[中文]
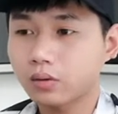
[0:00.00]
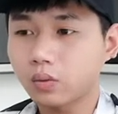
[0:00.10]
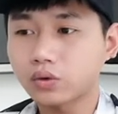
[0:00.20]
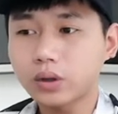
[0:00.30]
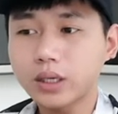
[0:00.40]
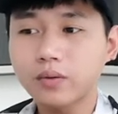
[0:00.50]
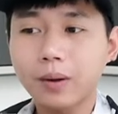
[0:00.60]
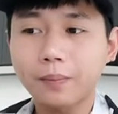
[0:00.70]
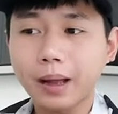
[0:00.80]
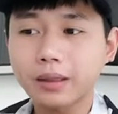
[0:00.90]
我觉得一
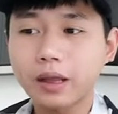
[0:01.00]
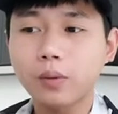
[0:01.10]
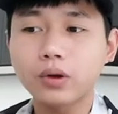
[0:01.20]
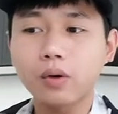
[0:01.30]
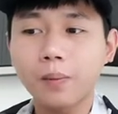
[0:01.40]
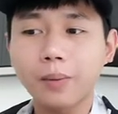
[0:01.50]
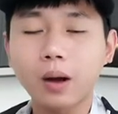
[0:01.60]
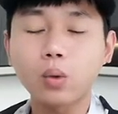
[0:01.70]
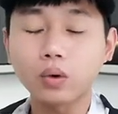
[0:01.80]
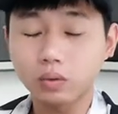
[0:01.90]
万八跌破一万八，
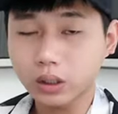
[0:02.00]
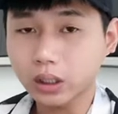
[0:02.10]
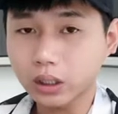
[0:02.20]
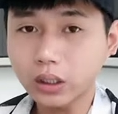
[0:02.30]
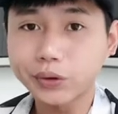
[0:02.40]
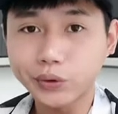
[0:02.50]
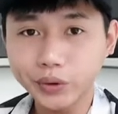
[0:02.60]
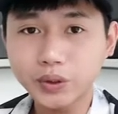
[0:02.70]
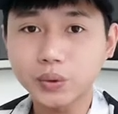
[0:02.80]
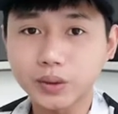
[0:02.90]
我可以
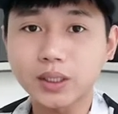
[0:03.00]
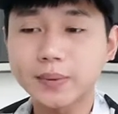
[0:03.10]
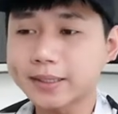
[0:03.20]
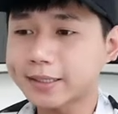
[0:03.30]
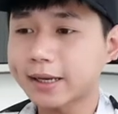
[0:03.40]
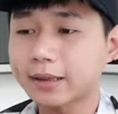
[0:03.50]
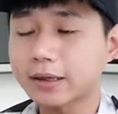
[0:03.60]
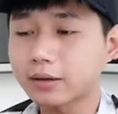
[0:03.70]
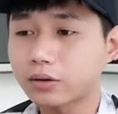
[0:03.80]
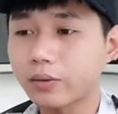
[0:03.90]
亏损这笔钱
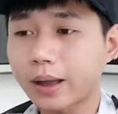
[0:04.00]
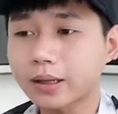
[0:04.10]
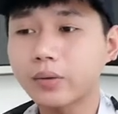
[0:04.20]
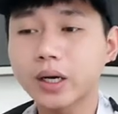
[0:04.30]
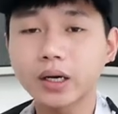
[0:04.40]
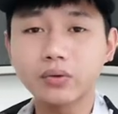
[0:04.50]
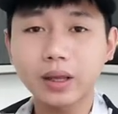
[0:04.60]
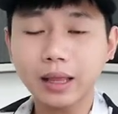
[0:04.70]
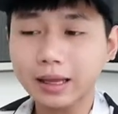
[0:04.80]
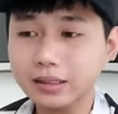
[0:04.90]
的，对吧？因为合约
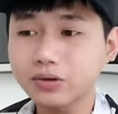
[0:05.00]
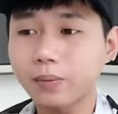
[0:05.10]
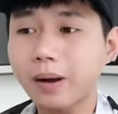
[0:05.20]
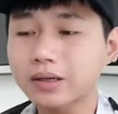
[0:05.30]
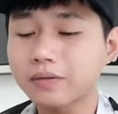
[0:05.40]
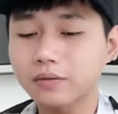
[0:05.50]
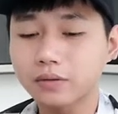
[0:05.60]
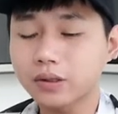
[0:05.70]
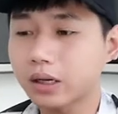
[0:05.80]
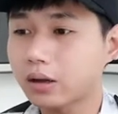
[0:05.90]
它是有爆仓
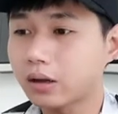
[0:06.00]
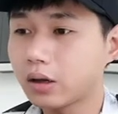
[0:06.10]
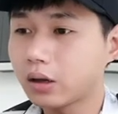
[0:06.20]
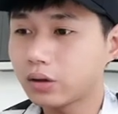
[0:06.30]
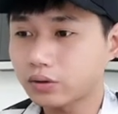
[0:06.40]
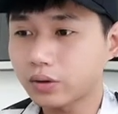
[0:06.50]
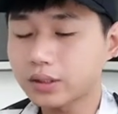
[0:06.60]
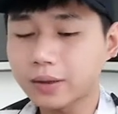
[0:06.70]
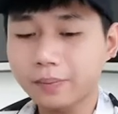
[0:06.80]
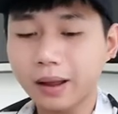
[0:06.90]
风险的，所以
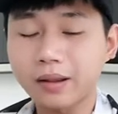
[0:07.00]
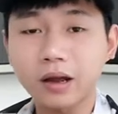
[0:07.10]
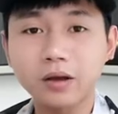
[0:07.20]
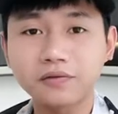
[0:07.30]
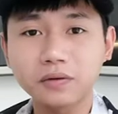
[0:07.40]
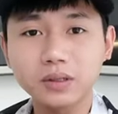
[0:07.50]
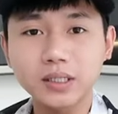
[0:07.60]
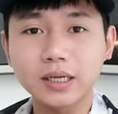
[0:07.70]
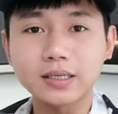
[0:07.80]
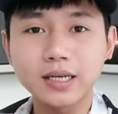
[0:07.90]
先把那个风
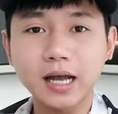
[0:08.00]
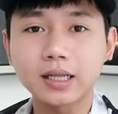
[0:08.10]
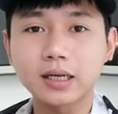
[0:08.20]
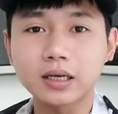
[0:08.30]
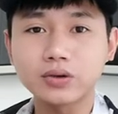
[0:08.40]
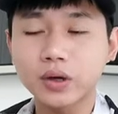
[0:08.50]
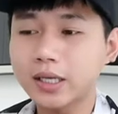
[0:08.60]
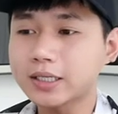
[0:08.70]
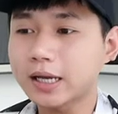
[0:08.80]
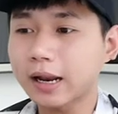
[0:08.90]
险价呢给确
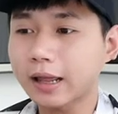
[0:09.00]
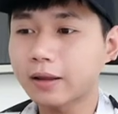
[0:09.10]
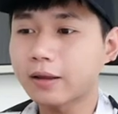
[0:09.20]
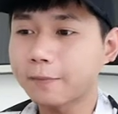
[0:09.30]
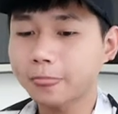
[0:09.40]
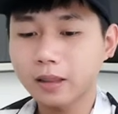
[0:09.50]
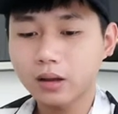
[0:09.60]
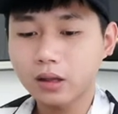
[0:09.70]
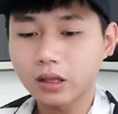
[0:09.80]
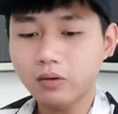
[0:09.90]
定下来，
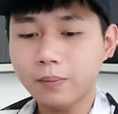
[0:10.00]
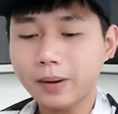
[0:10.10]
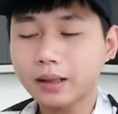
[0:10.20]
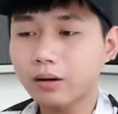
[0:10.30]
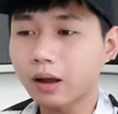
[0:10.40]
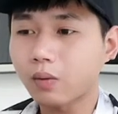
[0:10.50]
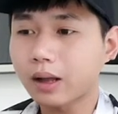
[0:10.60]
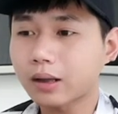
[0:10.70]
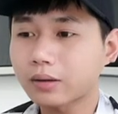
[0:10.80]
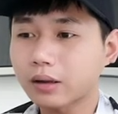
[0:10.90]
一万八到两
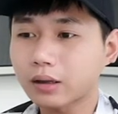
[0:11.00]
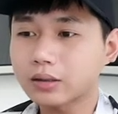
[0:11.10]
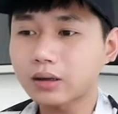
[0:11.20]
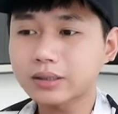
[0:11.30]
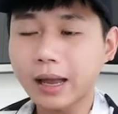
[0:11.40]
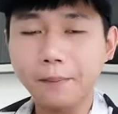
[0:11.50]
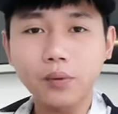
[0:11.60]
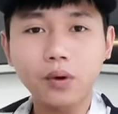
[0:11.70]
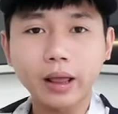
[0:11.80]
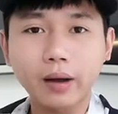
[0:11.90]
万啊，只要涨
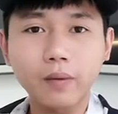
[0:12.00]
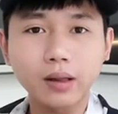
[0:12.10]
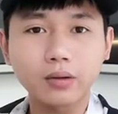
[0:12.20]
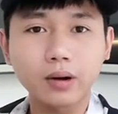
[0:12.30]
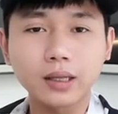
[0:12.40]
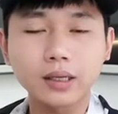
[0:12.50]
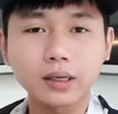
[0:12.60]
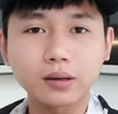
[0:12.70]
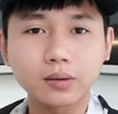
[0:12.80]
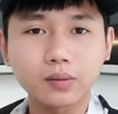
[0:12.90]
破两万的话呢，
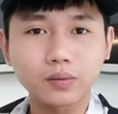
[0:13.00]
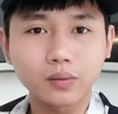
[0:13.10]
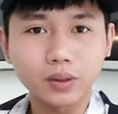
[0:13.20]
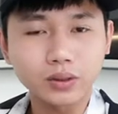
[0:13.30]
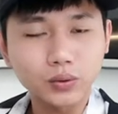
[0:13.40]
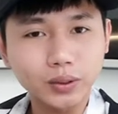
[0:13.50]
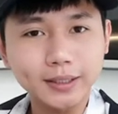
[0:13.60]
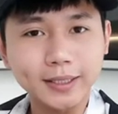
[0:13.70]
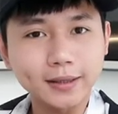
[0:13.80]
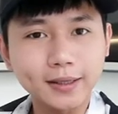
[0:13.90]
我就
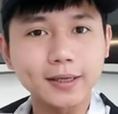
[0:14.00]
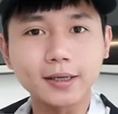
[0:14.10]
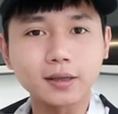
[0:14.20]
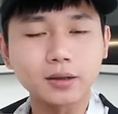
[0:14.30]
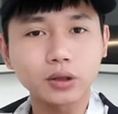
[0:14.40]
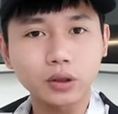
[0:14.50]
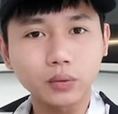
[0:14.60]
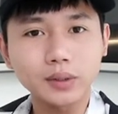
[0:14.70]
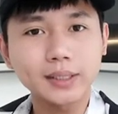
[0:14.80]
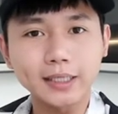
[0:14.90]
整体
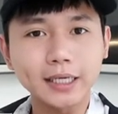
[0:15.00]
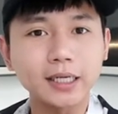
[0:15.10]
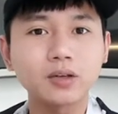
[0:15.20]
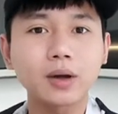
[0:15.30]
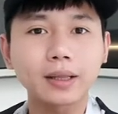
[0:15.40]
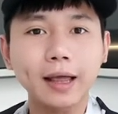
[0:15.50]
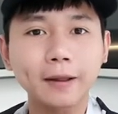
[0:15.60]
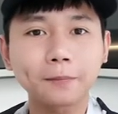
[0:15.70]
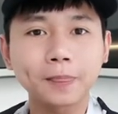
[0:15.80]
都是盈利状态。